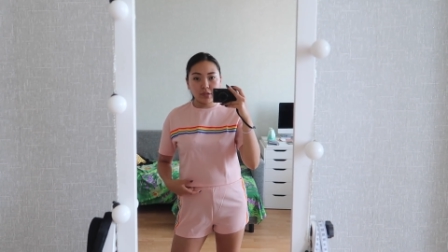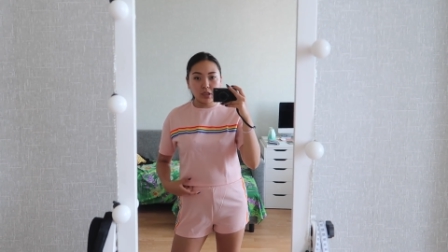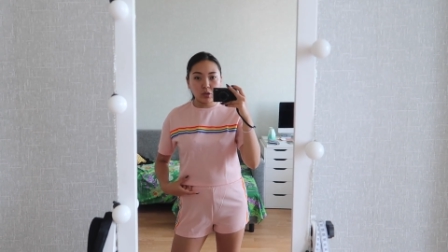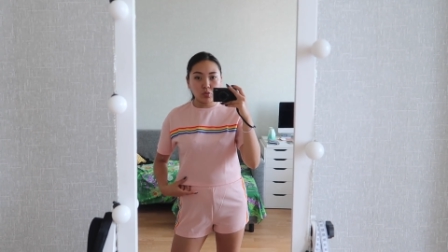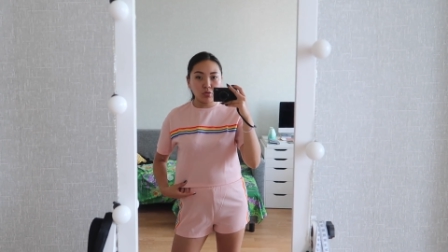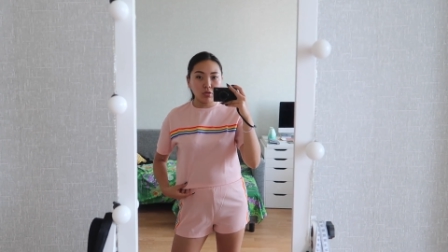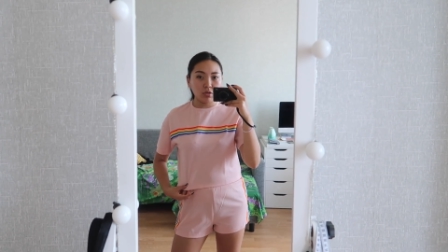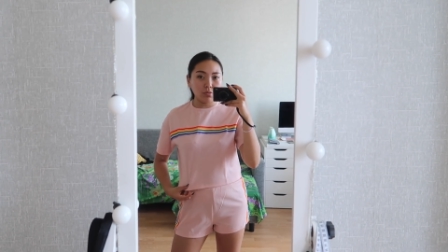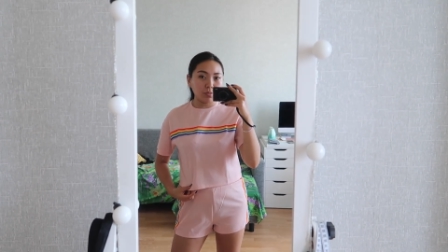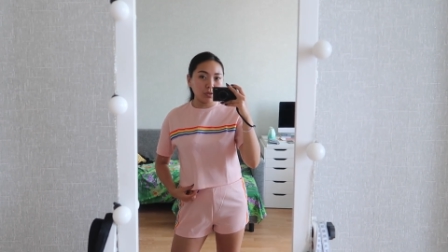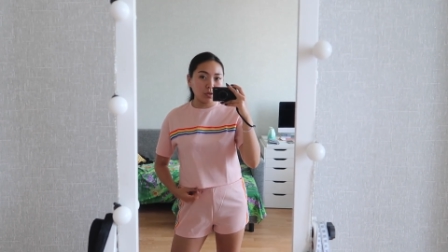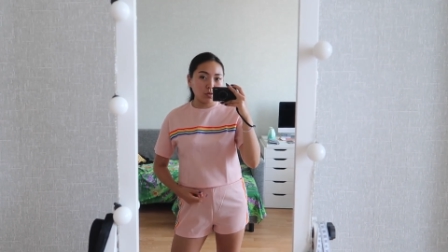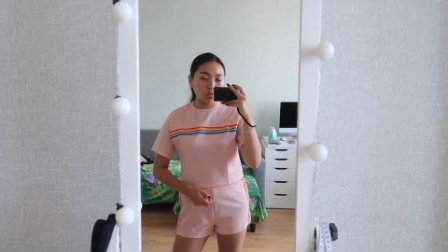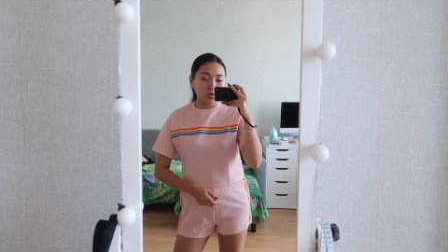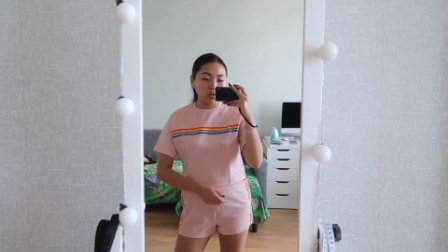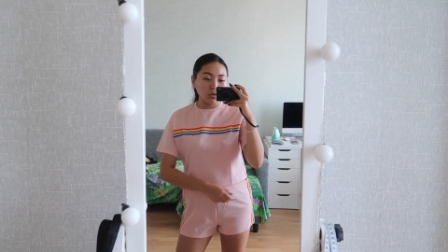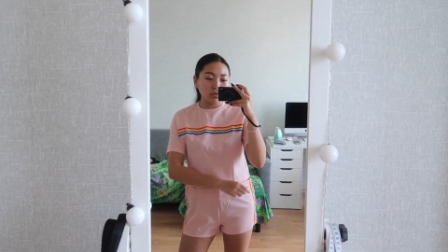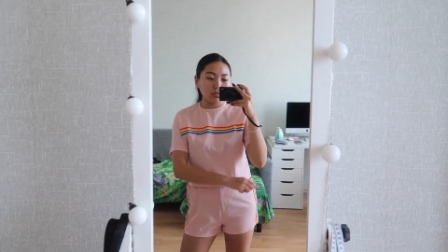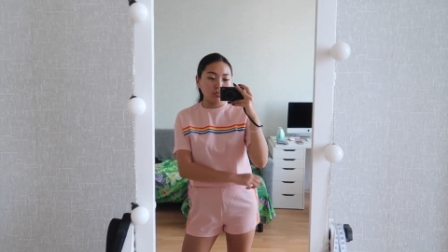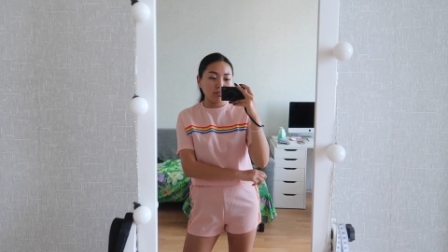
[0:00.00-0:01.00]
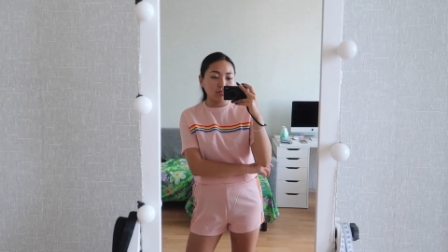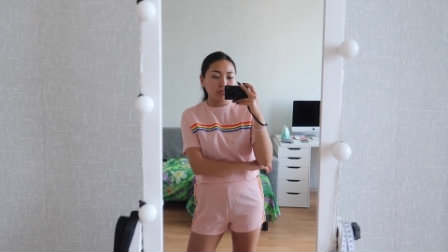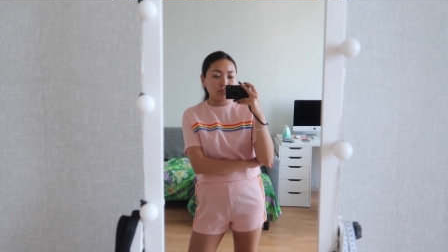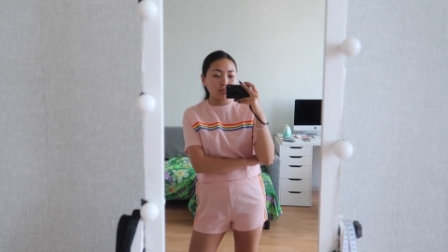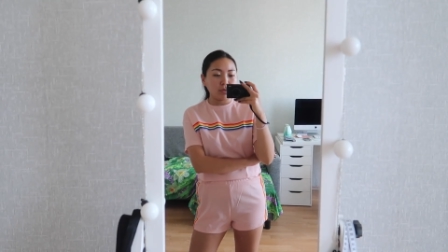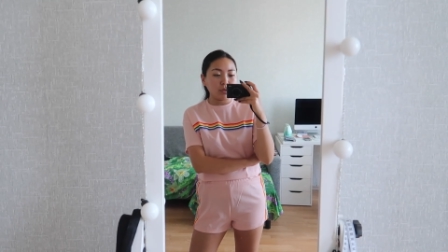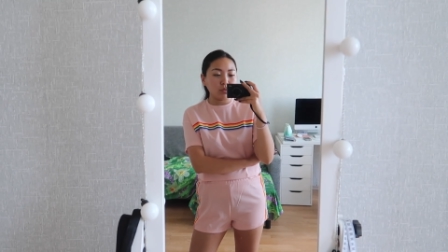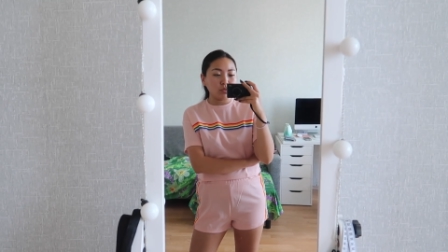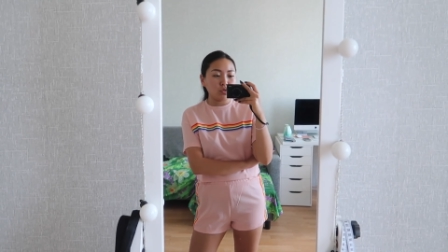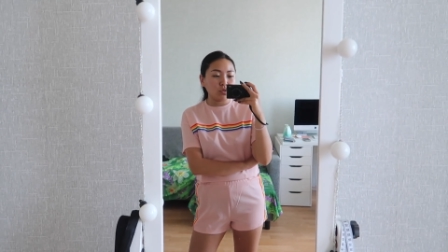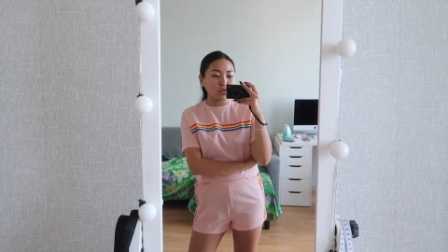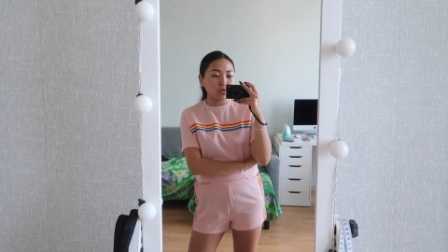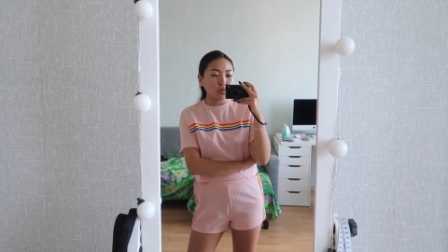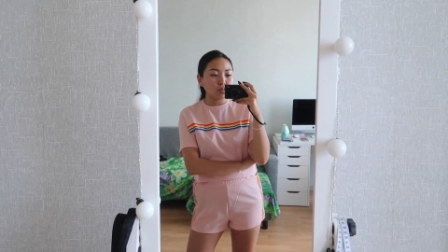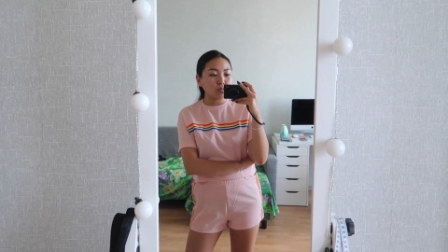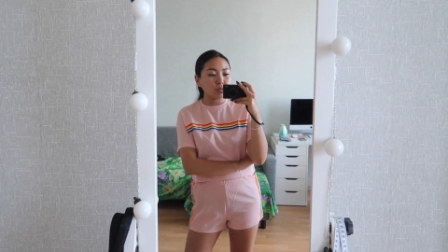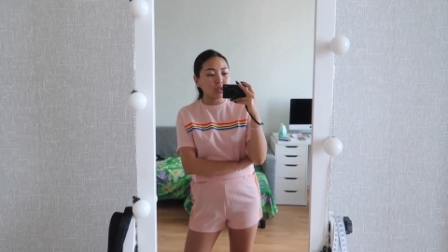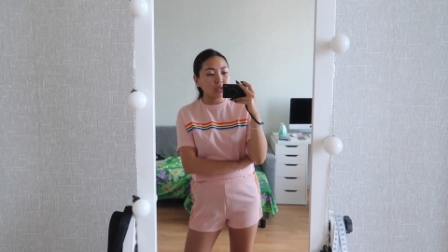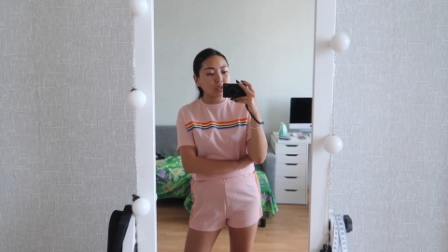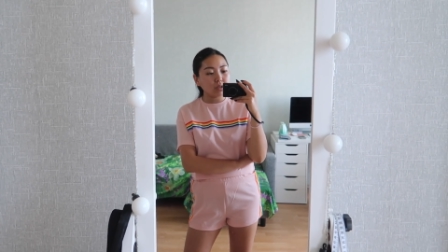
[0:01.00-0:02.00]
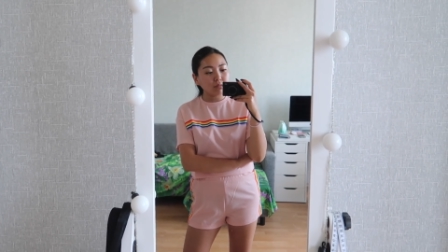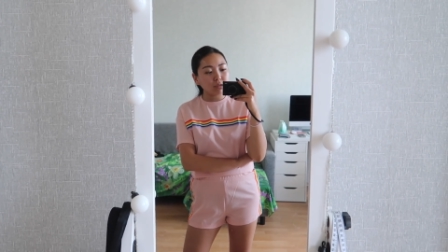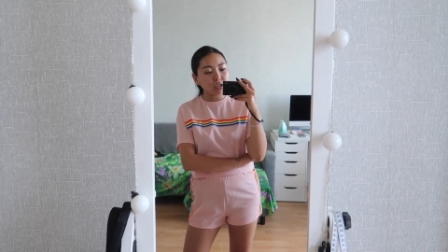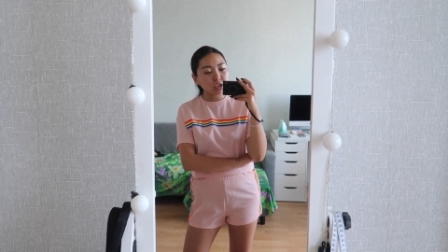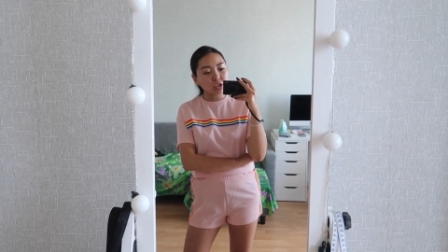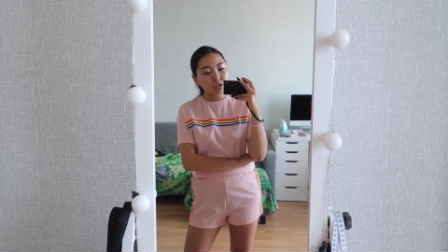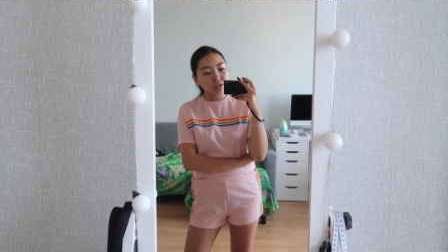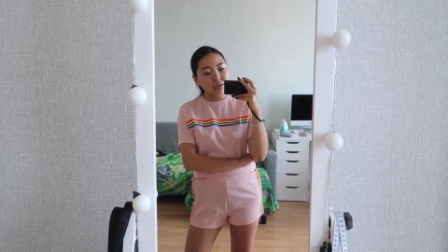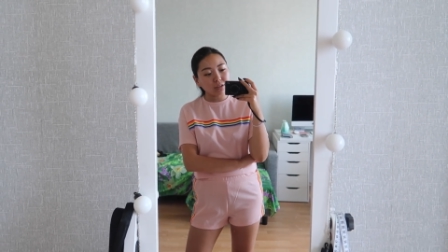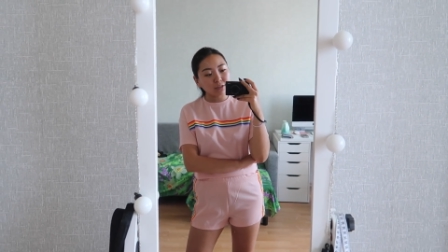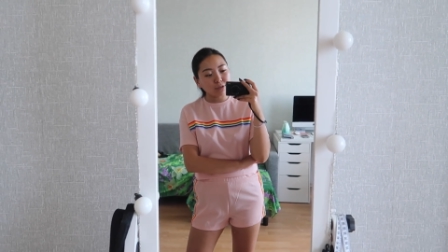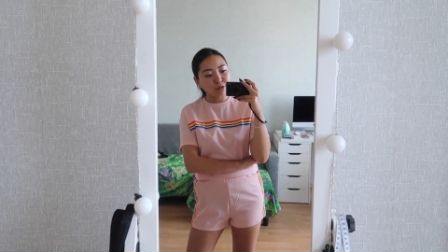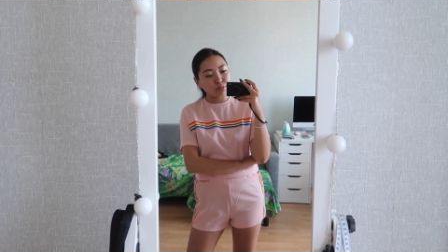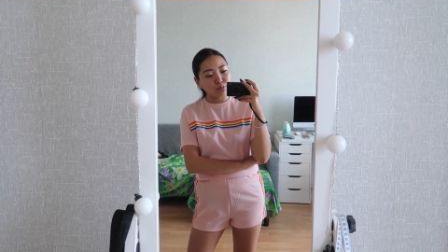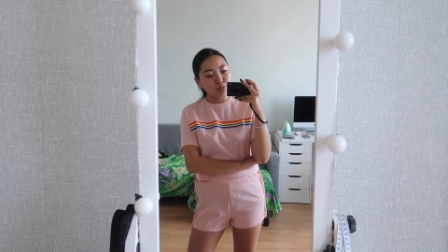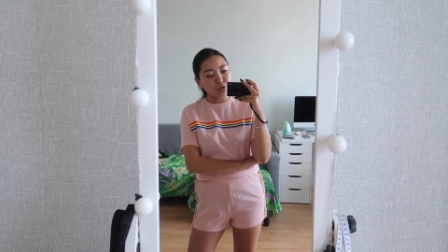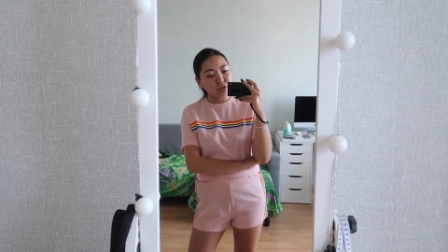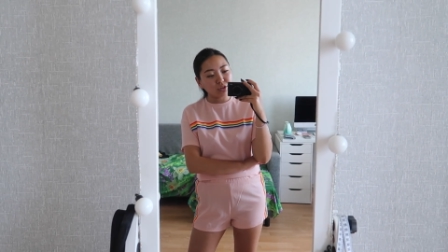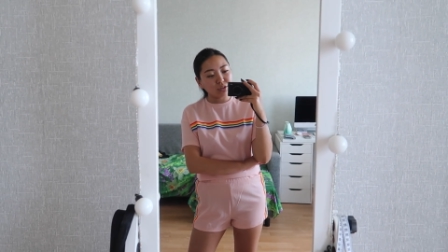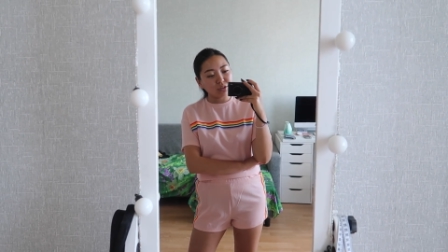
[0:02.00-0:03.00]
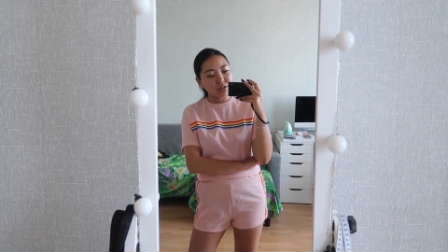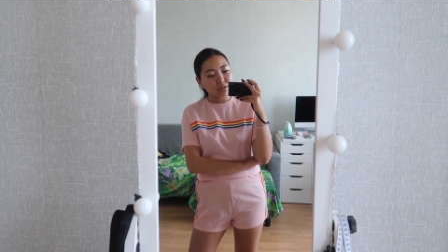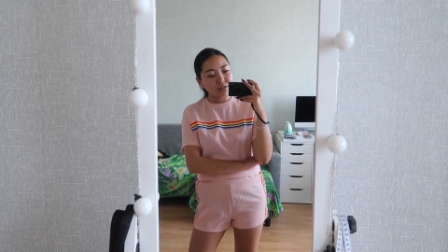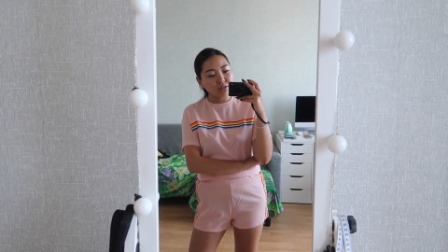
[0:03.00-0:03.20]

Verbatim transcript: Такой неплохой получился у меня домашний костюмчик.